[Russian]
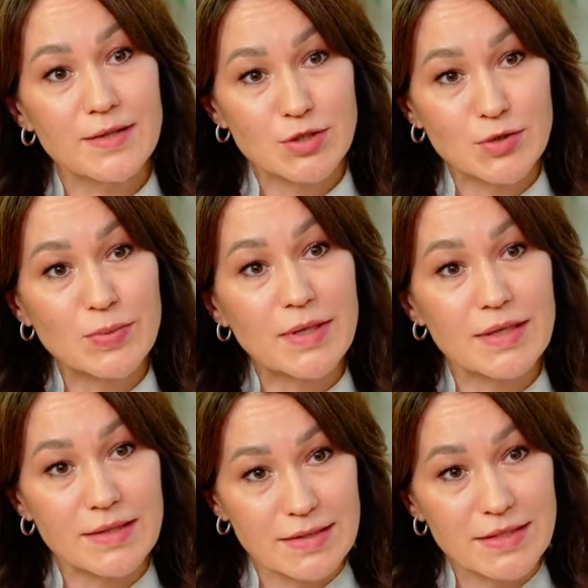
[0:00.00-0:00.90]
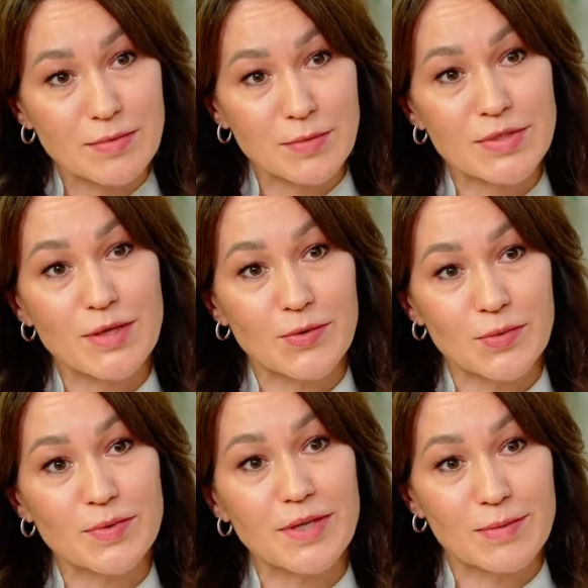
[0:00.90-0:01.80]
чтобы они на самом деле
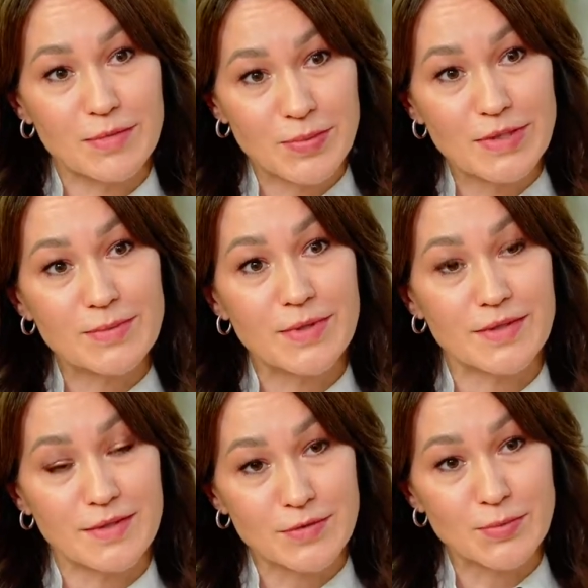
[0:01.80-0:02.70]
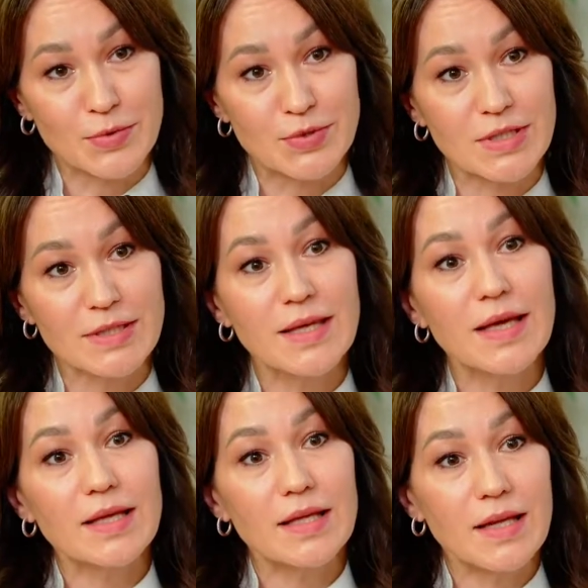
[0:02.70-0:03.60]
купили им абонемент в спортзал,
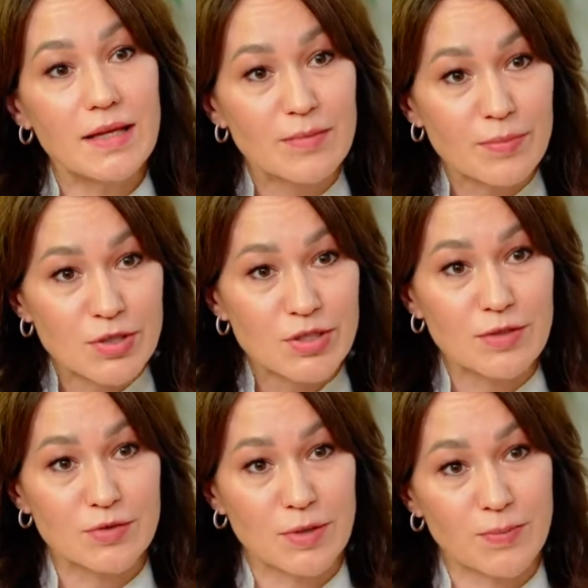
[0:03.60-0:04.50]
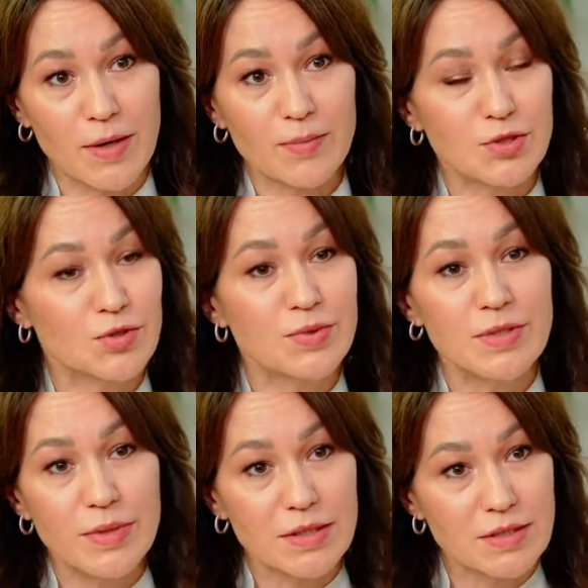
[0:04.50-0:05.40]
или, пожалуйста, папа, чтобы
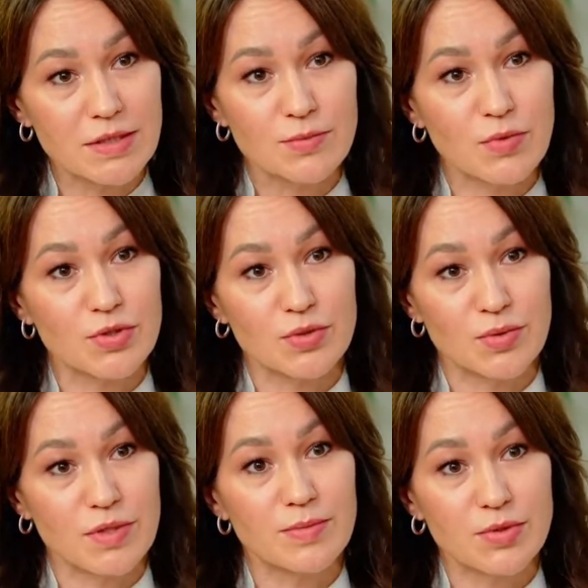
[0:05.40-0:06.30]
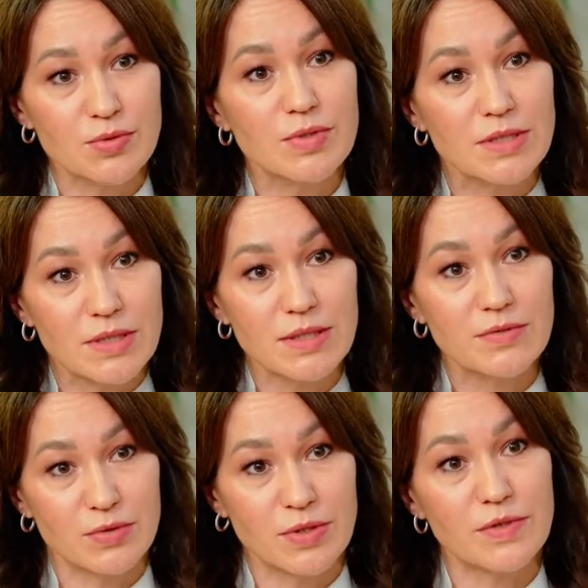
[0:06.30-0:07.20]
не переносил больше эту колбасу, не
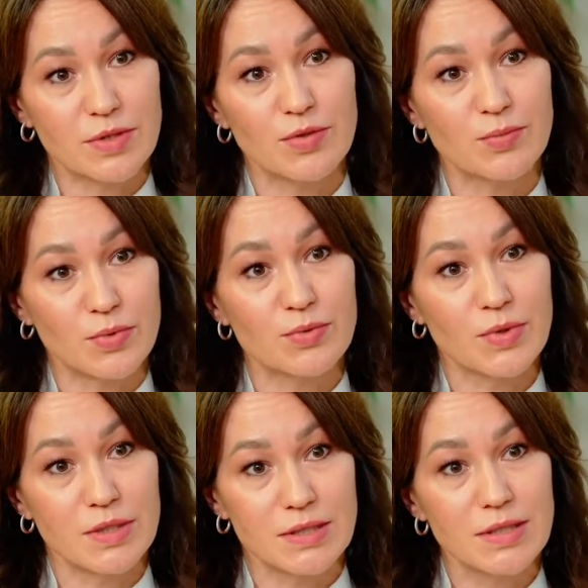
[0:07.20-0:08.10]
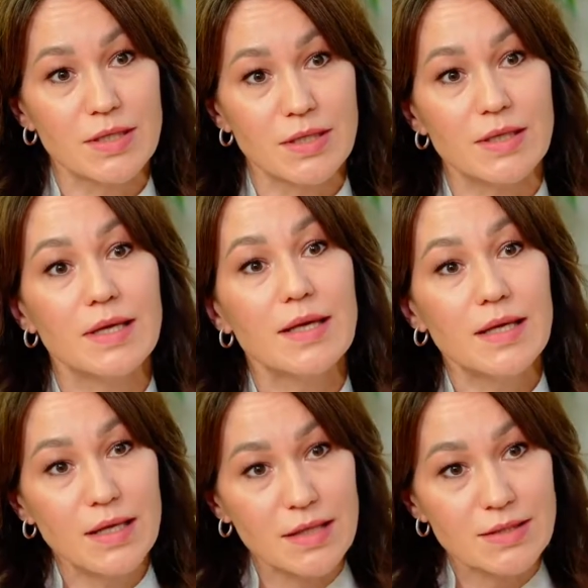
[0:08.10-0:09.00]
складывал на верхнюю полку холодильника
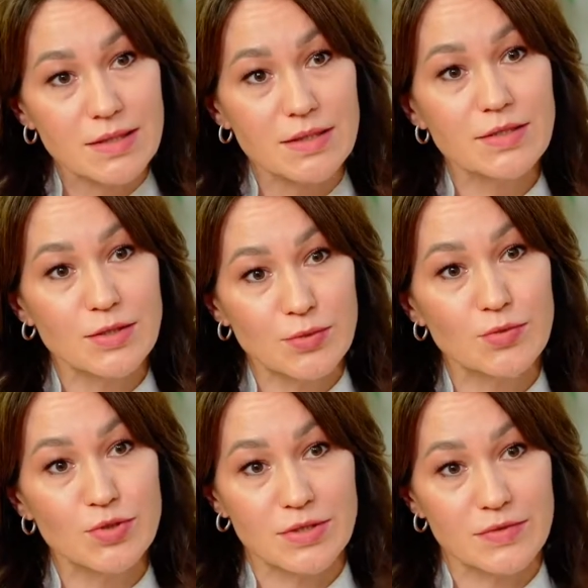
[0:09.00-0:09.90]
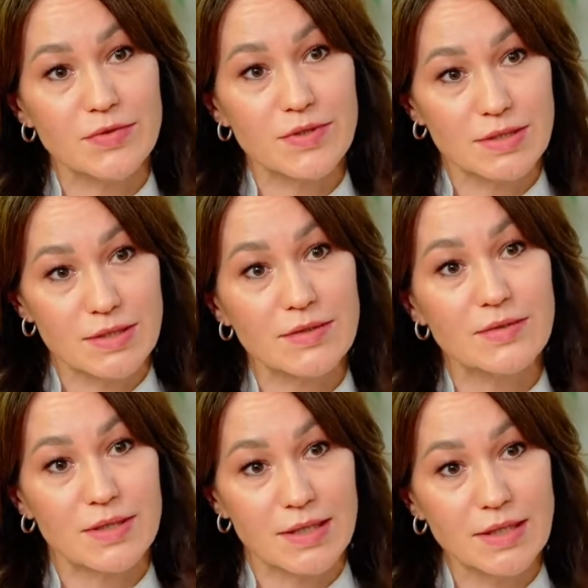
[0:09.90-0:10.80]
и не садился ужинать в
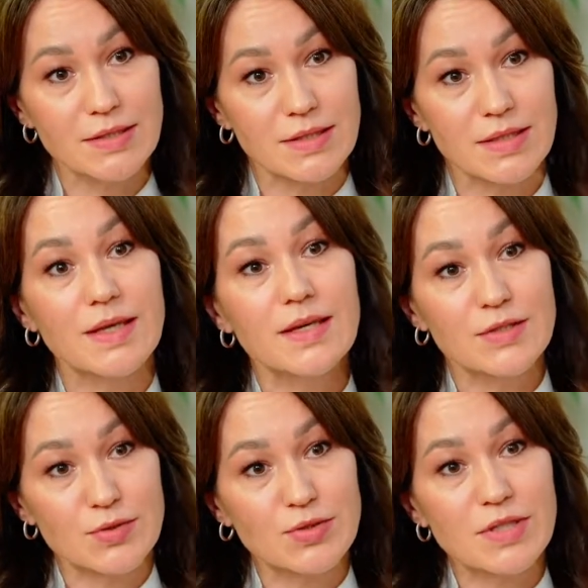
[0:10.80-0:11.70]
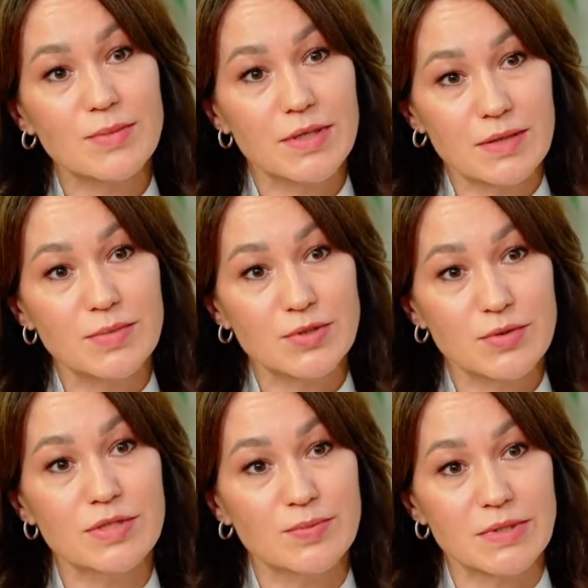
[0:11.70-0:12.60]
22.30 с той самой
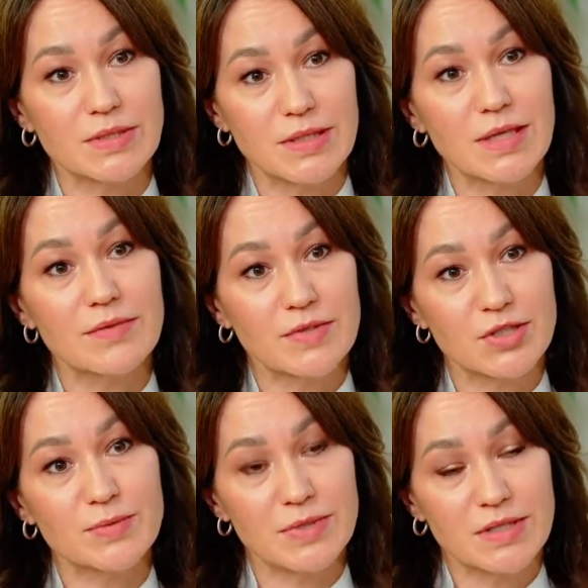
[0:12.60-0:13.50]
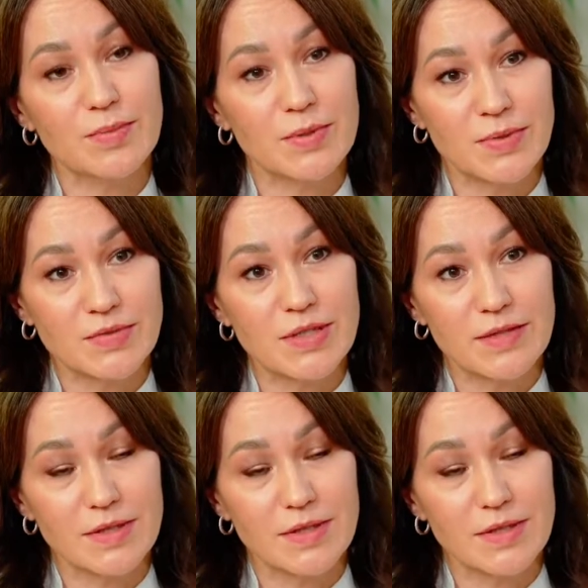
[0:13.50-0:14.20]
колбасой, распространяя волшебный запах по всей